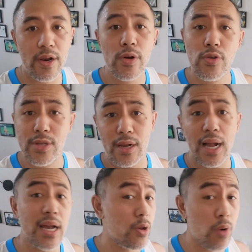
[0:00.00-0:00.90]
Pero huwag nyo, sa
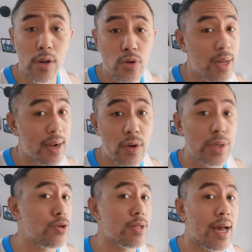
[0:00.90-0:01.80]
gagawin, huwag nyo
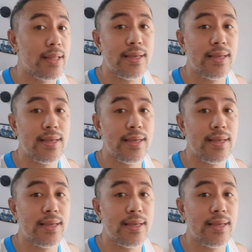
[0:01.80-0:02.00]
gagawin nyo na,